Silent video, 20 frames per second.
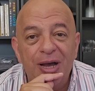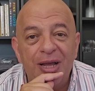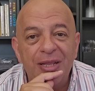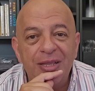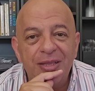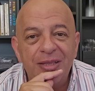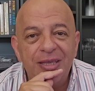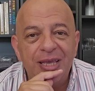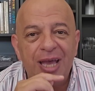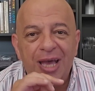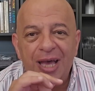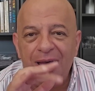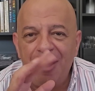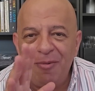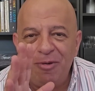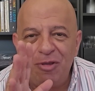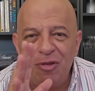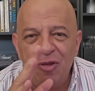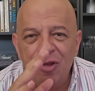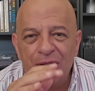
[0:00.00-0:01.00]
han ya
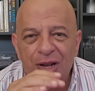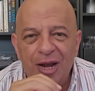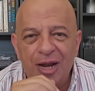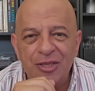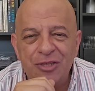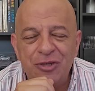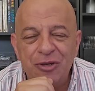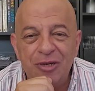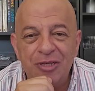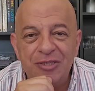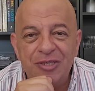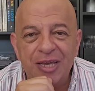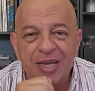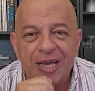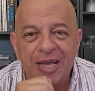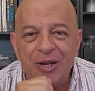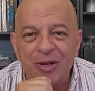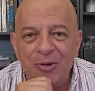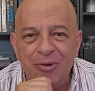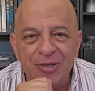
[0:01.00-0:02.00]
habido declaraciones de
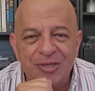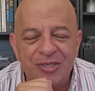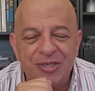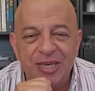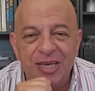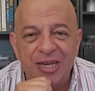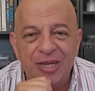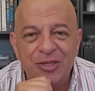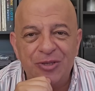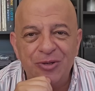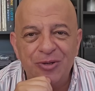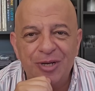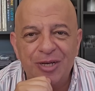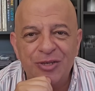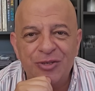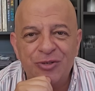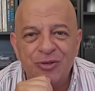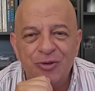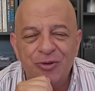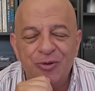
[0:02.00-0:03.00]
que no es cierto que
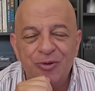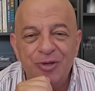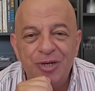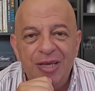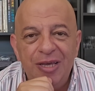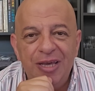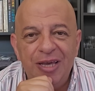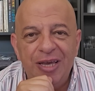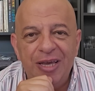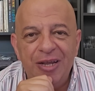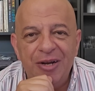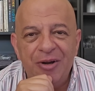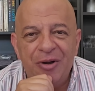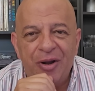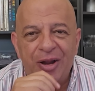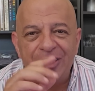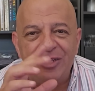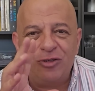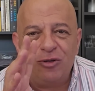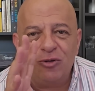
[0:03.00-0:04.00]
son eh,
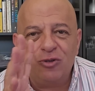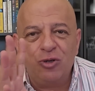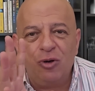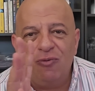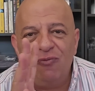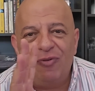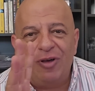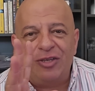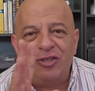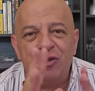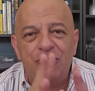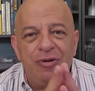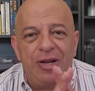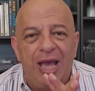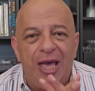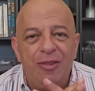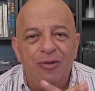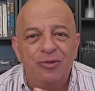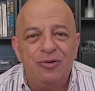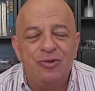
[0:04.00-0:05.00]
restos
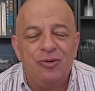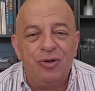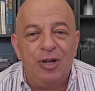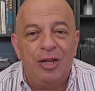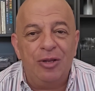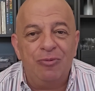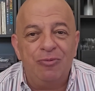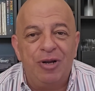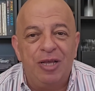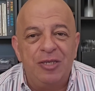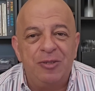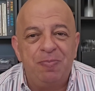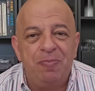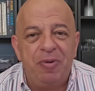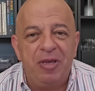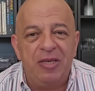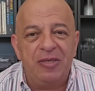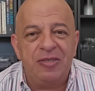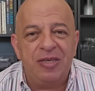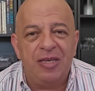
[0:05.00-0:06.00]
confeccionados con algunas
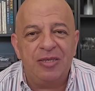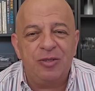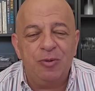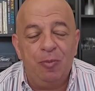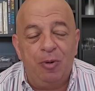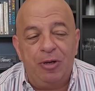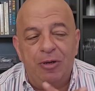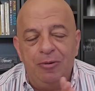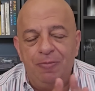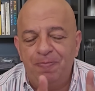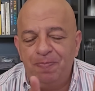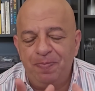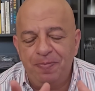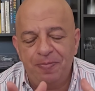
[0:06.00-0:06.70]
piezas, bueno,